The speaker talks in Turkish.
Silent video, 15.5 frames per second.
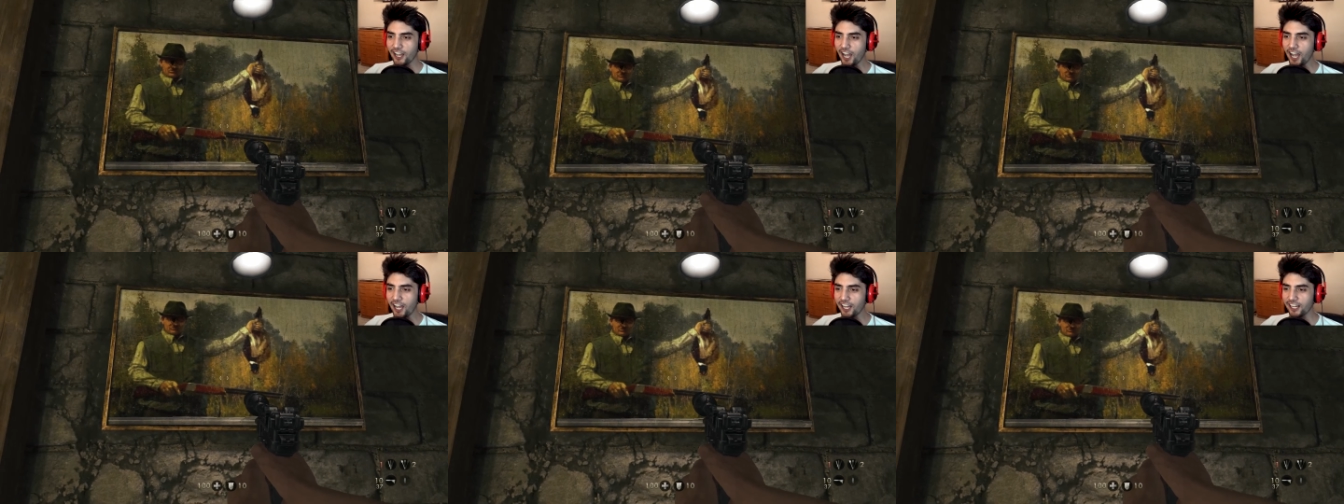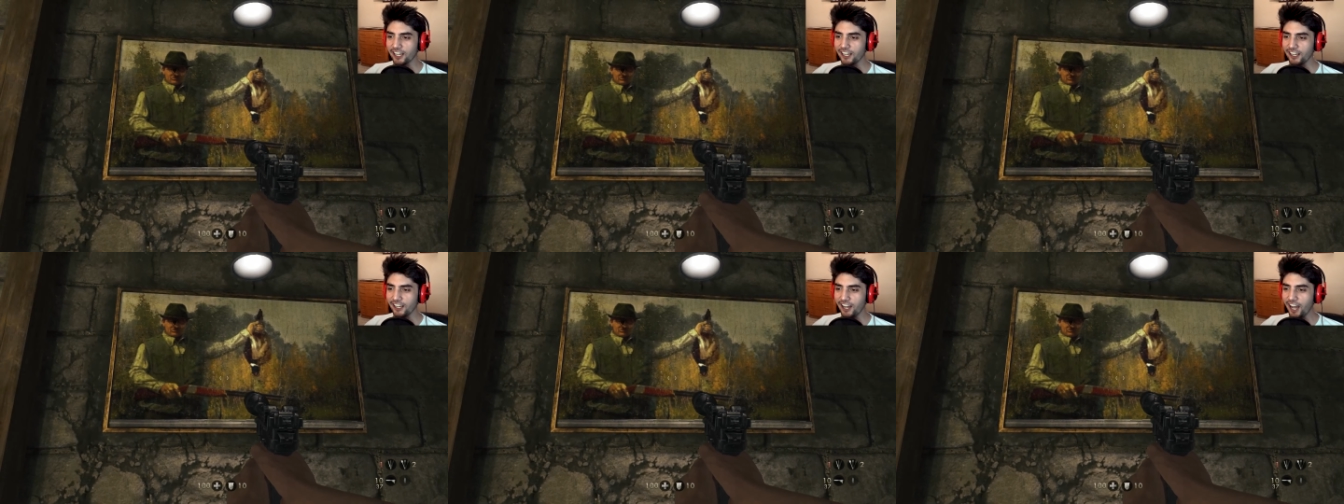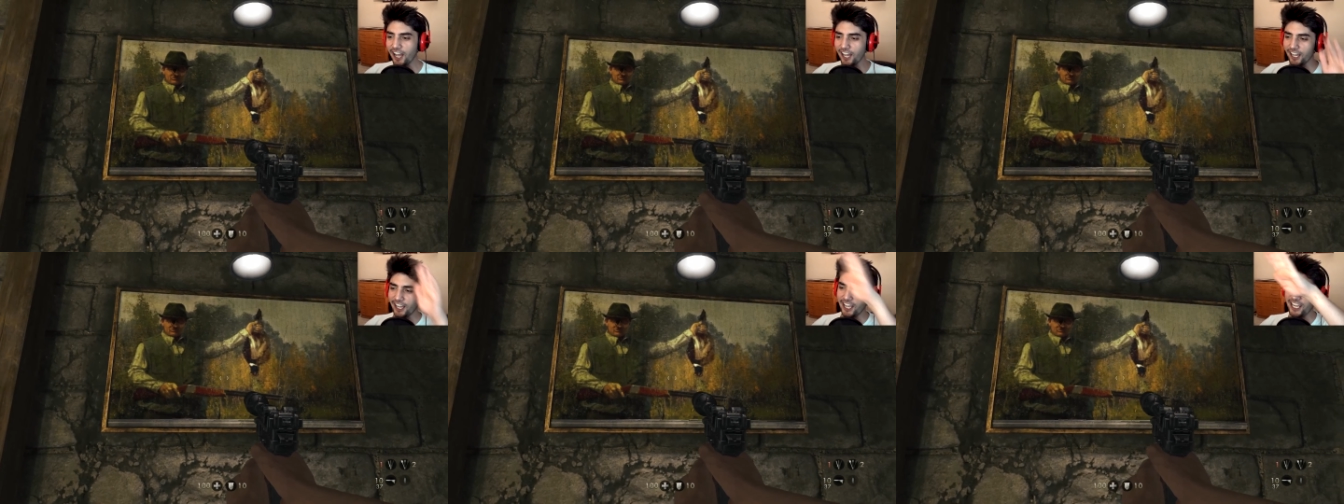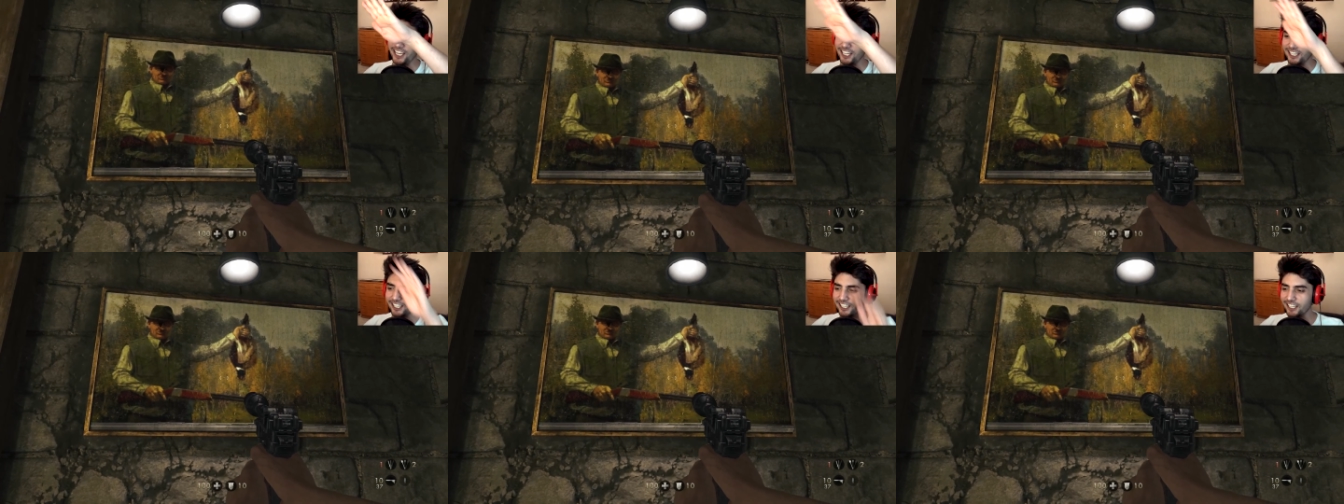Ah! Ah!
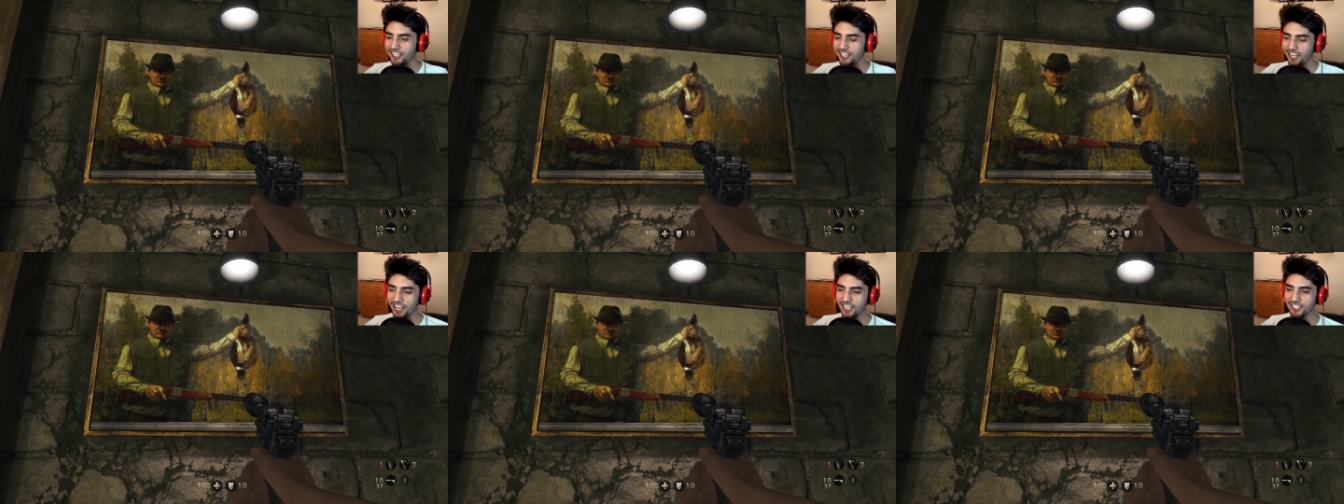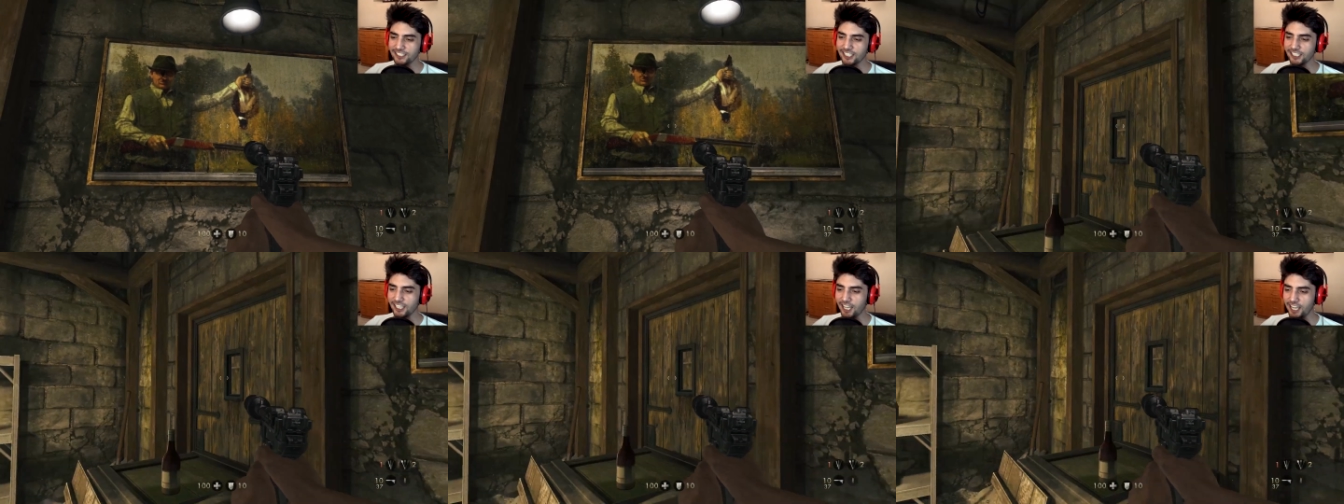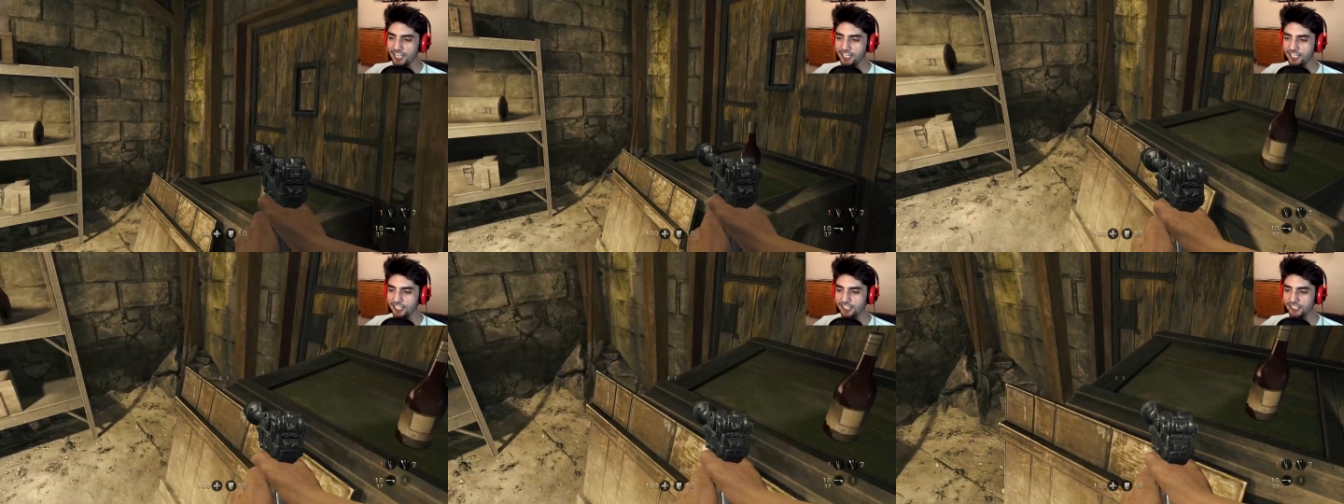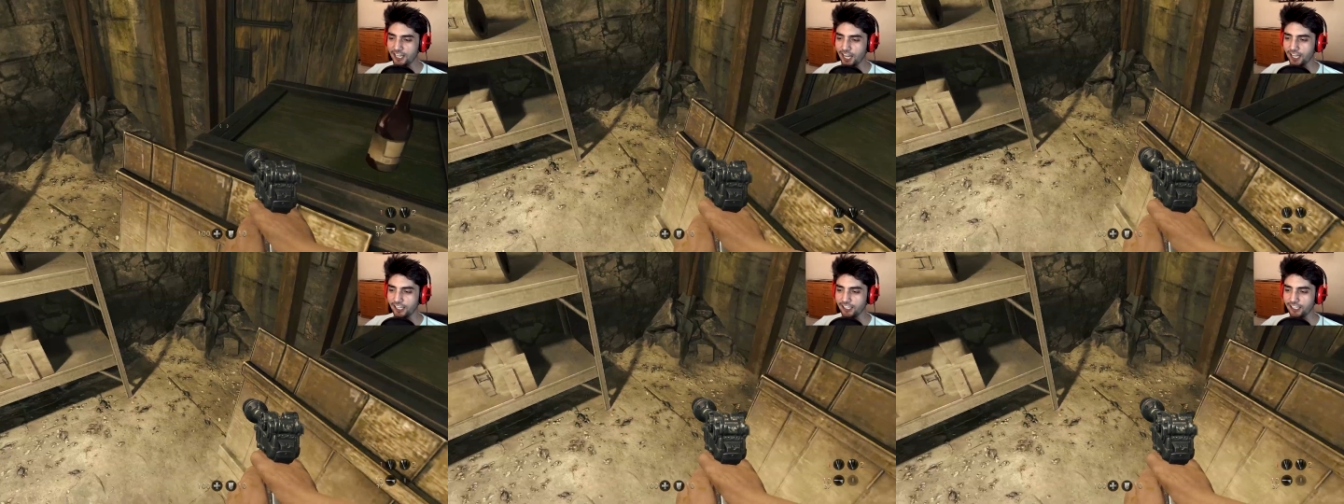Hail! Hail sana! Hail Hydra!